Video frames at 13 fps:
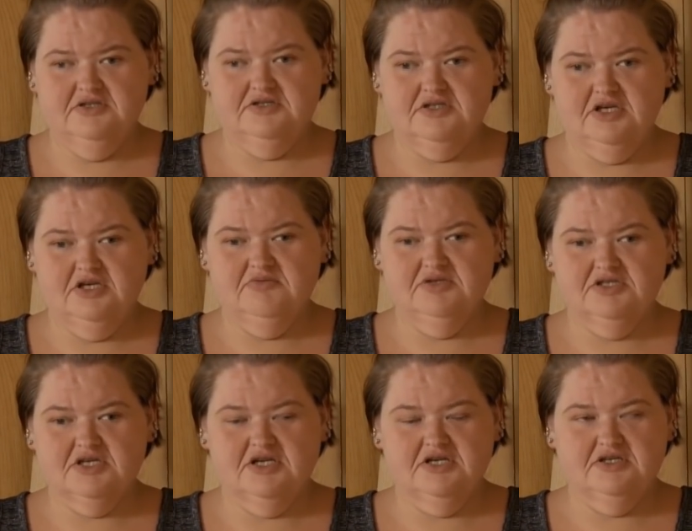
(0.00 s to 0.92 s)
Nah, si
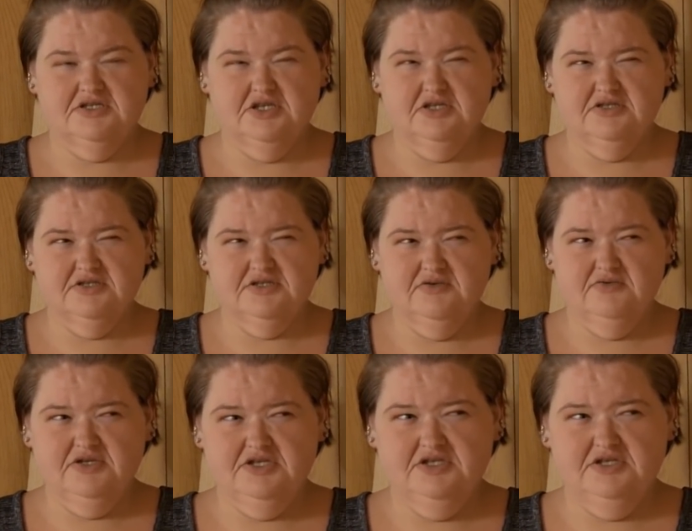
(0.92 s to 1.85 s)
Chris ini kakaknya
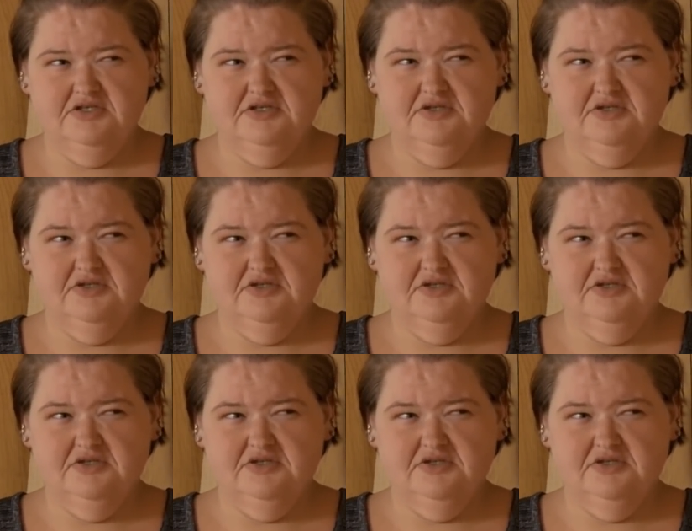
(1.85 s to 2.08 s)
si Tem ini